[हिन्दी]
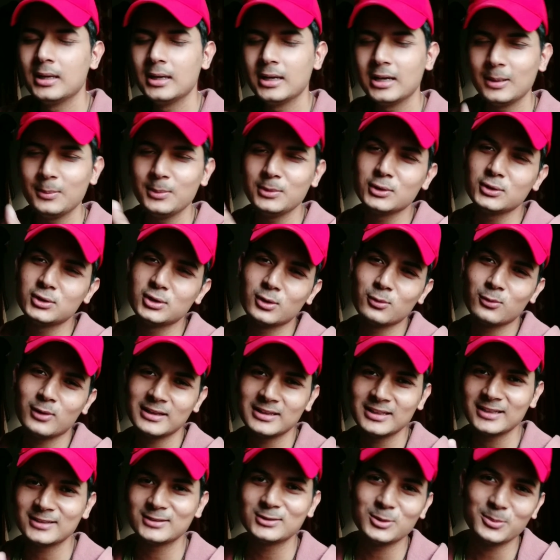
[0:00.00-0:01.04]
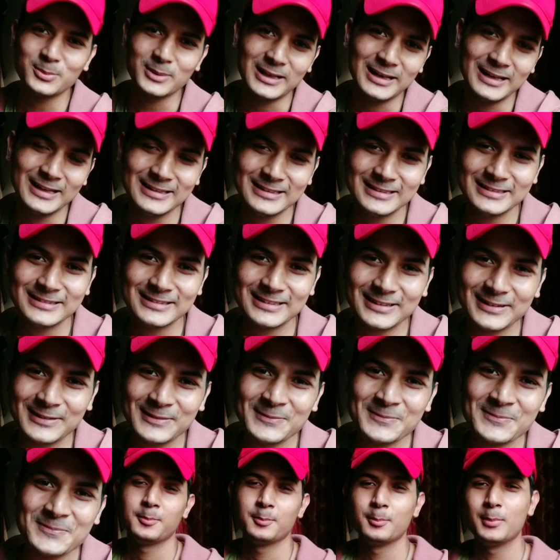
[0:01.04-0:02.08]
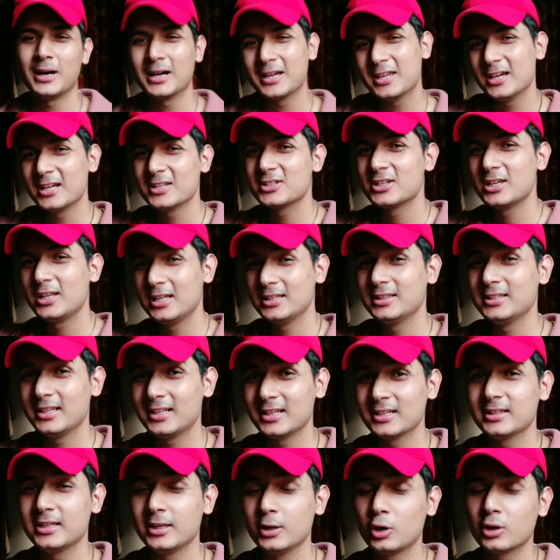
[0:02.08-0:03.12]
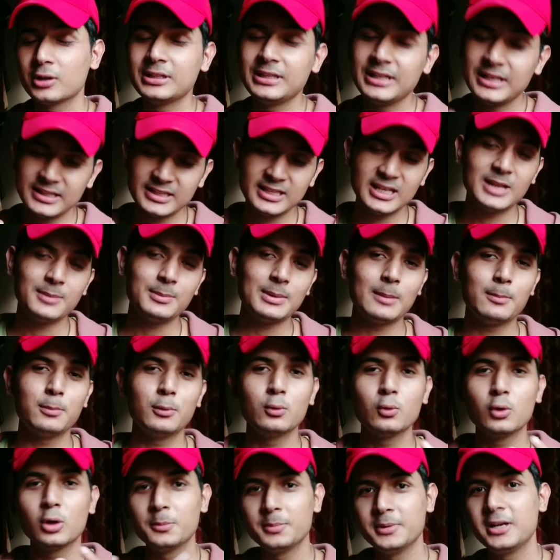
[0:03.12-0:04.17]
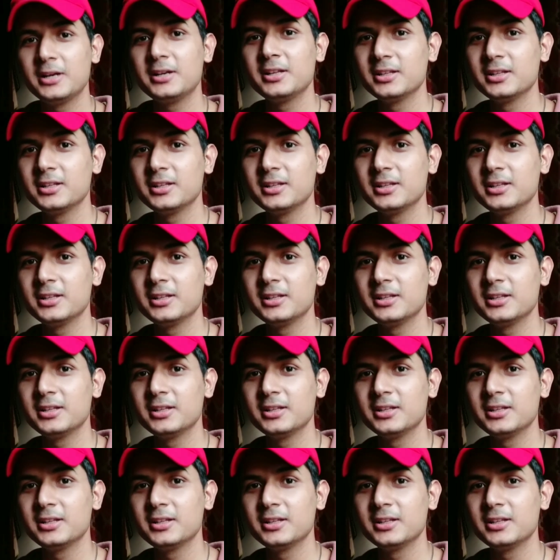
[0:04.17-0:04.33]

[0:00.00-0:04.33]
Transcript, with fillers: अभी तो शुरुआत है आज तो पहला ही दिन था बाकी आज के लिए इतने रखते हैं और धीरे धीरे मैं आप लोगों को अपडेट